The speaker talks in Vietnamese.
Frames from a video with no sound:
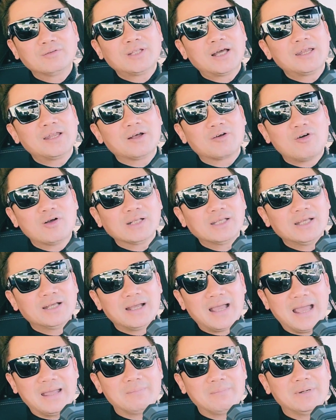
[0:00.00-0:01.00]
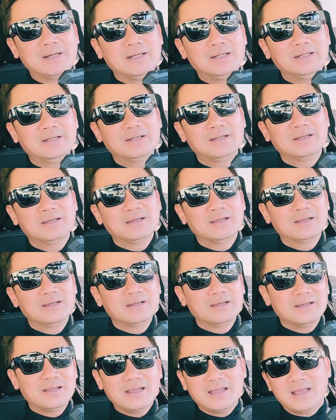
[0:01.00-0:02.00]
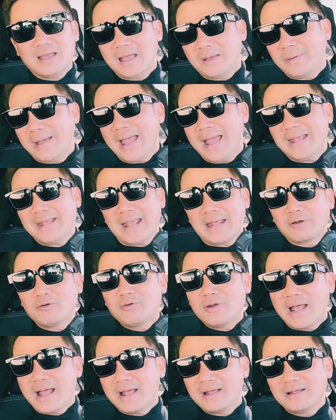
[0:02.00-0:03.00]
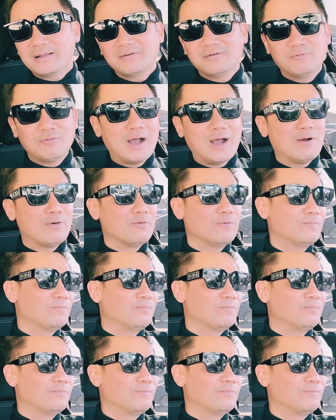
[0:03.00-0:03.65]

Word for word: tôi là khoảng chừng 20 22 ngàn đô la wow